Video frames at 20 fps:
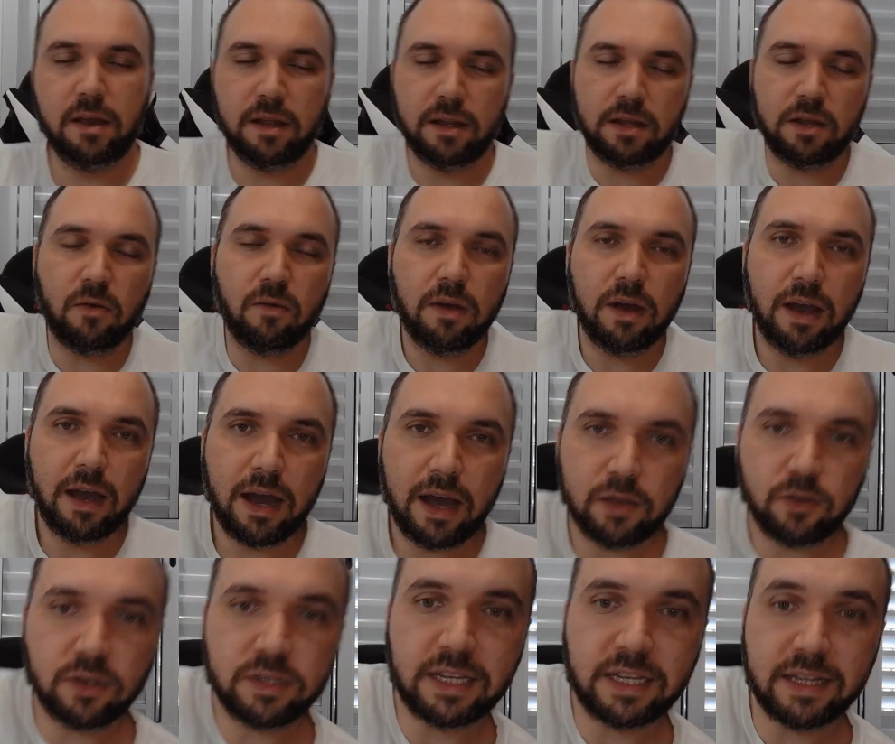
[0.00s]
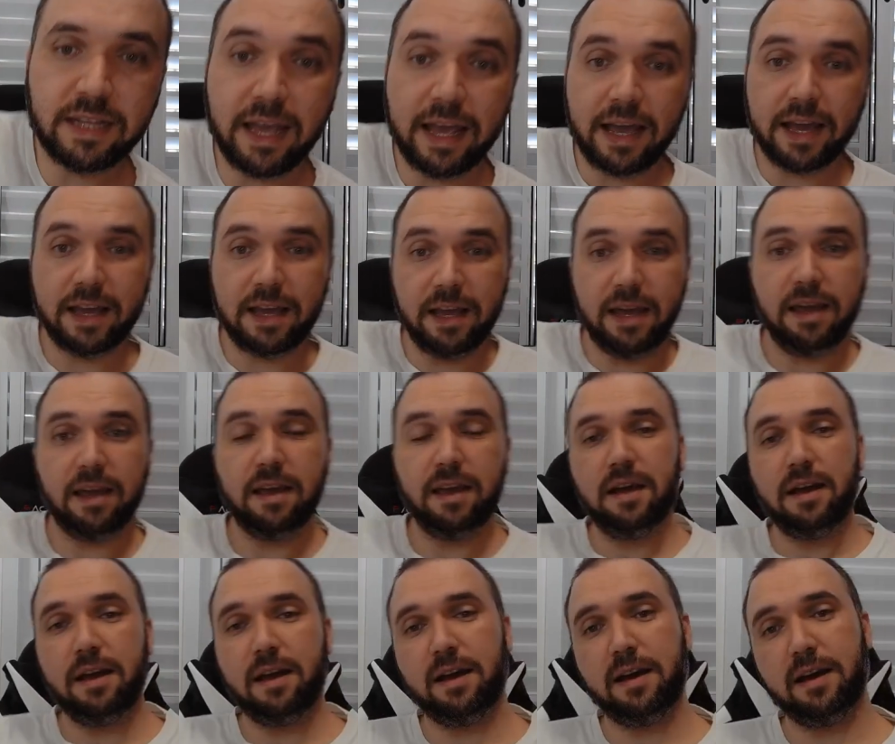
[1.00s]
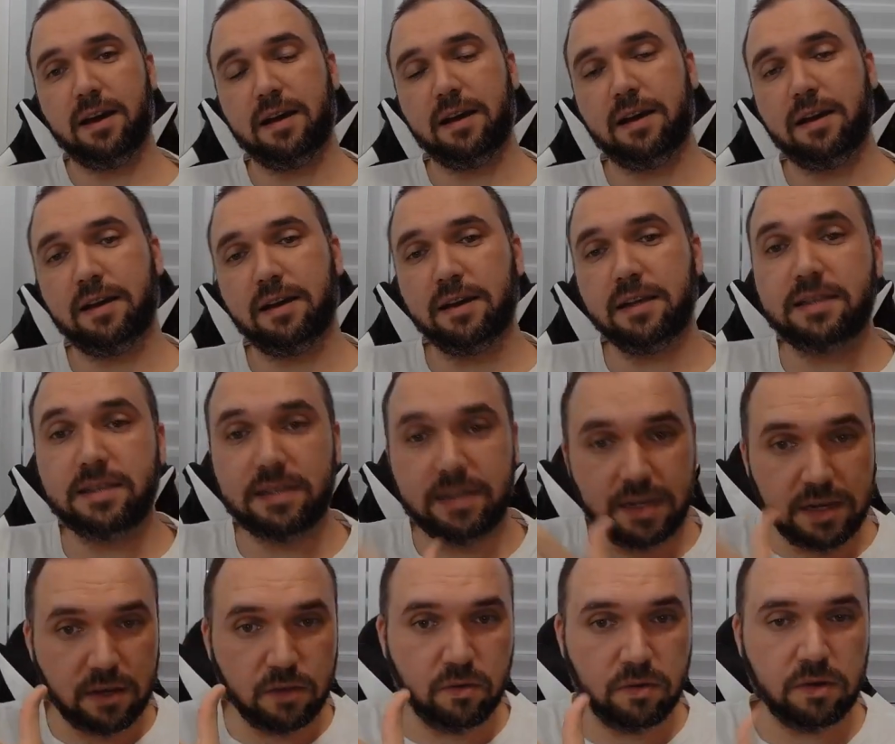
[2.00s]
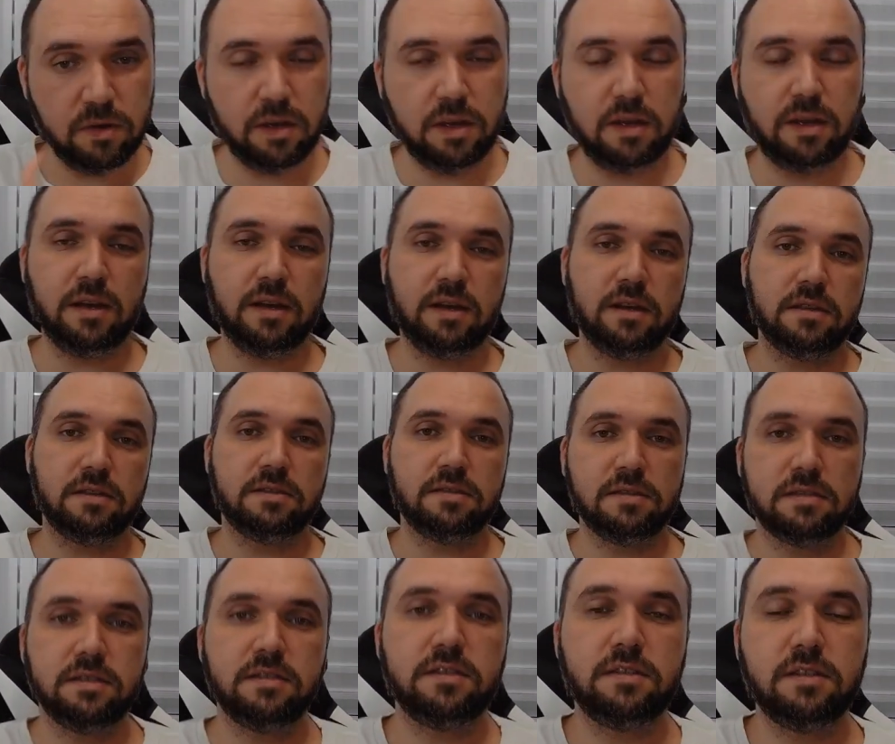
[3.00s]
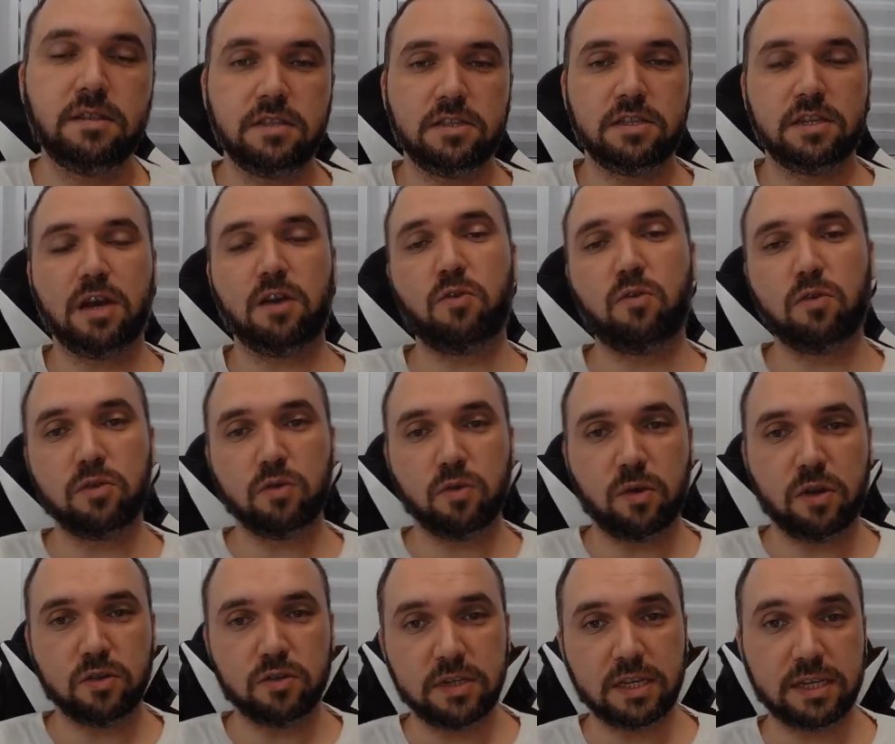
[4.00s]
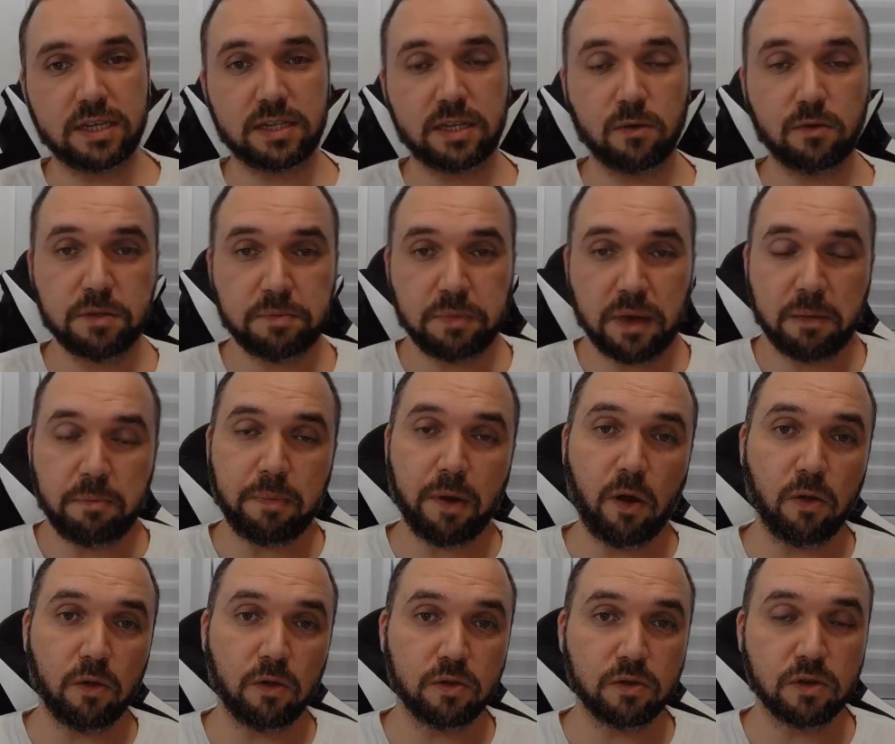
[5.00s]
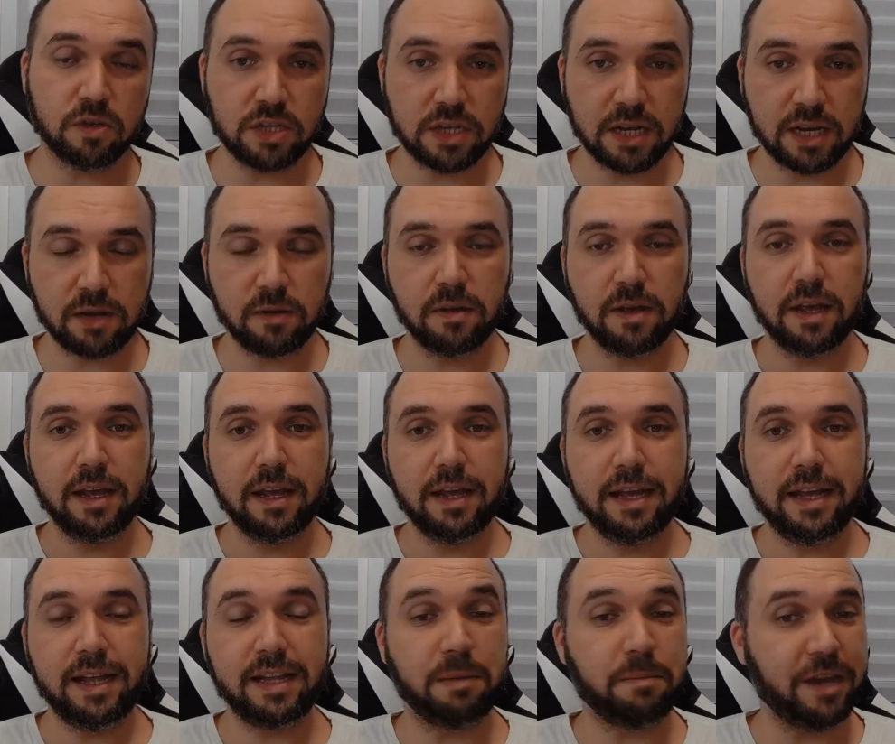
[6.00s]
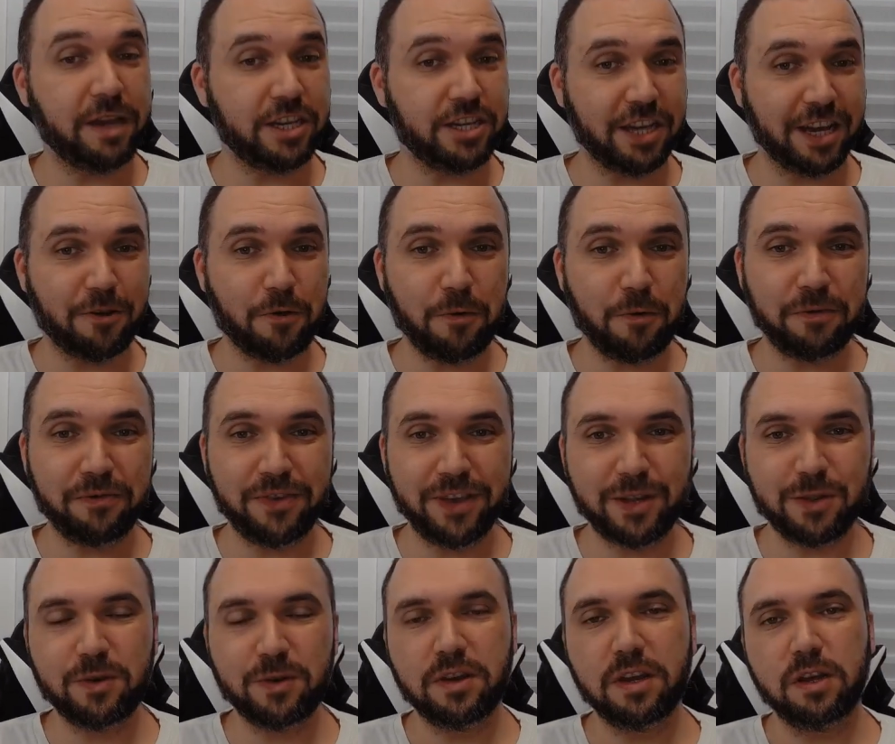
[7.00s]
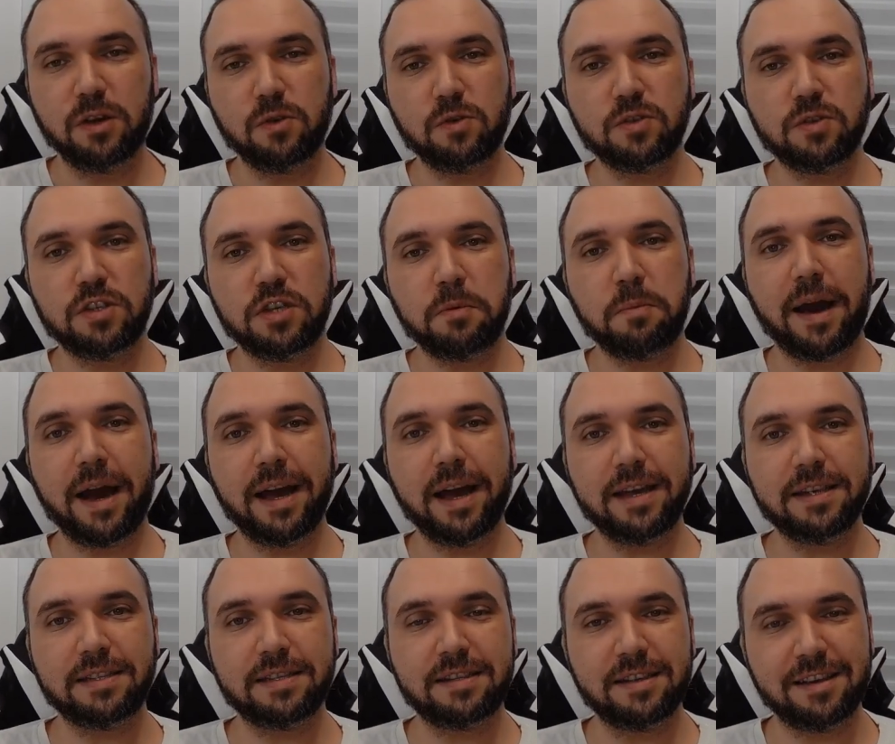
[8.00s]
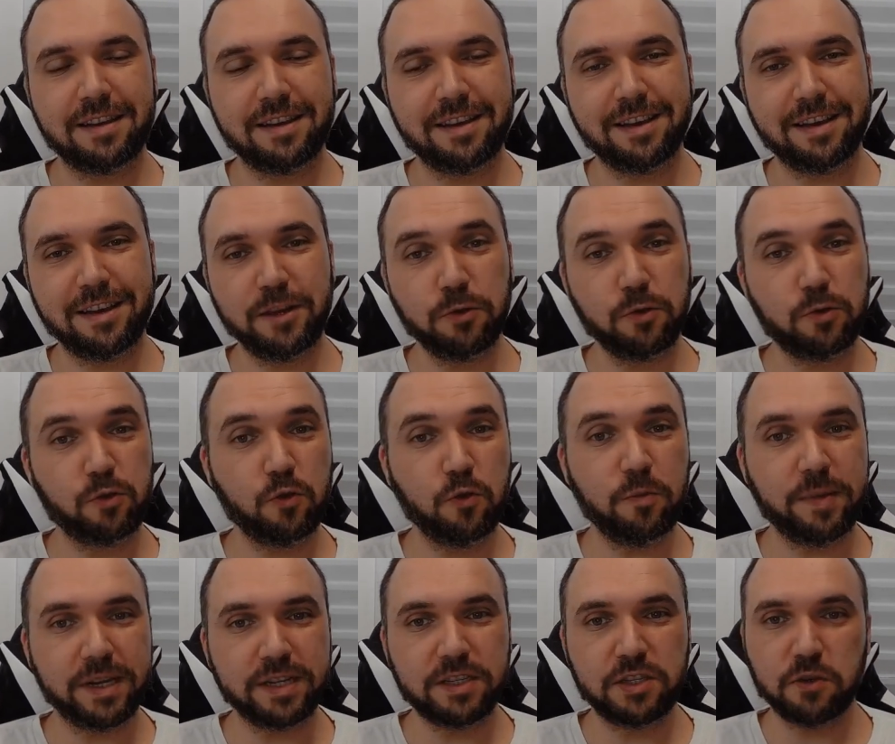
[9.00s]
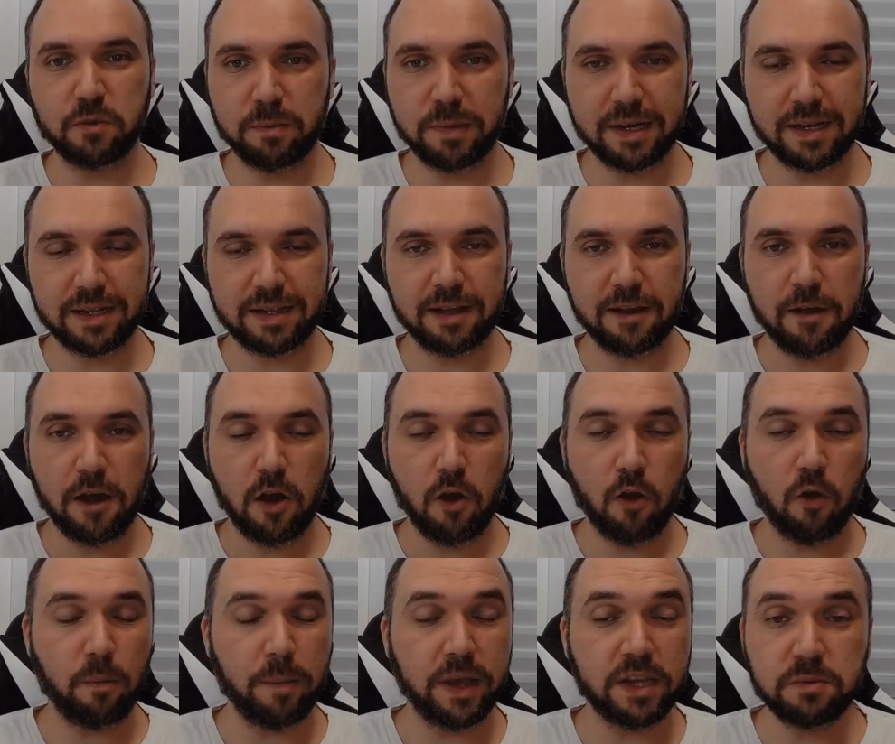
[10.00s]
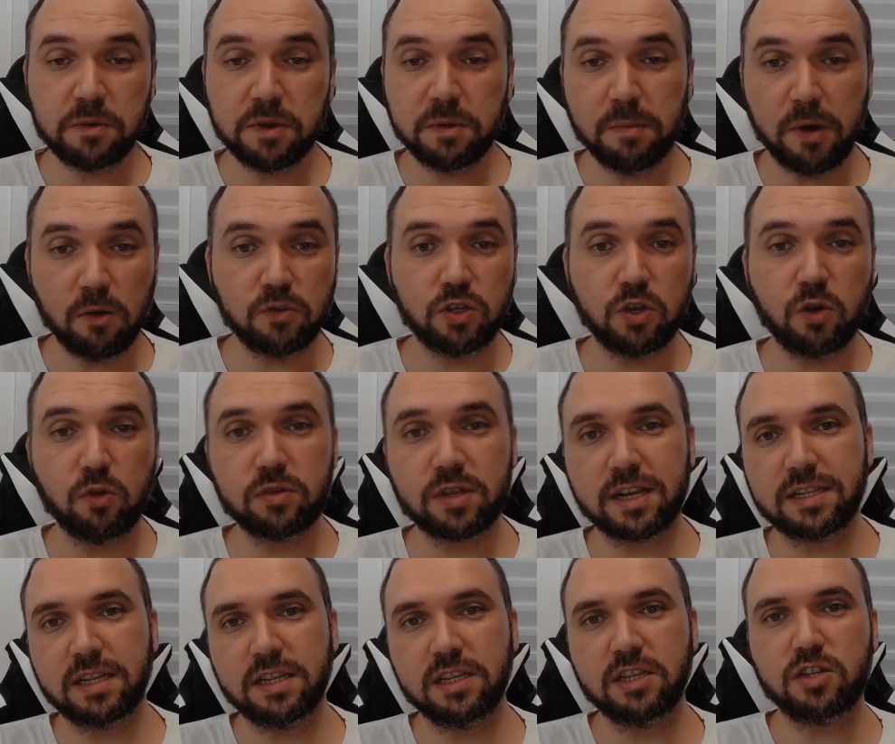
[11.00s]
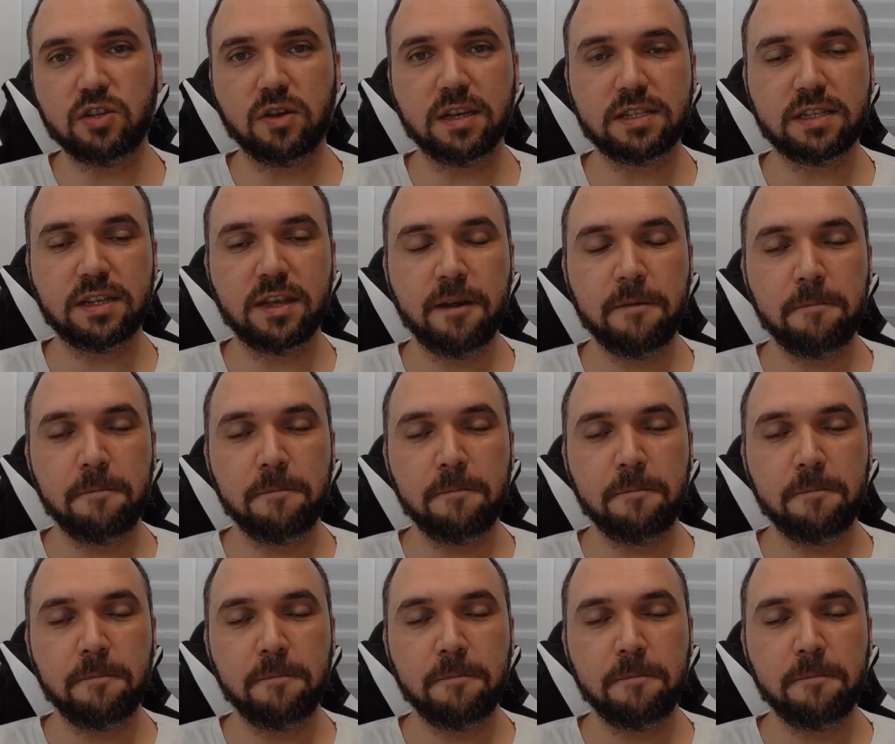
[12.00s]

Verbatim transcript: então, a nossa ideia aqui, ah, e sigo ah, de acordo com a sugestão de Pai Paulo Dogeiro, e também já convido os demais ah, youtubers de Umbanda, ou mesmo irmão de outras religiões,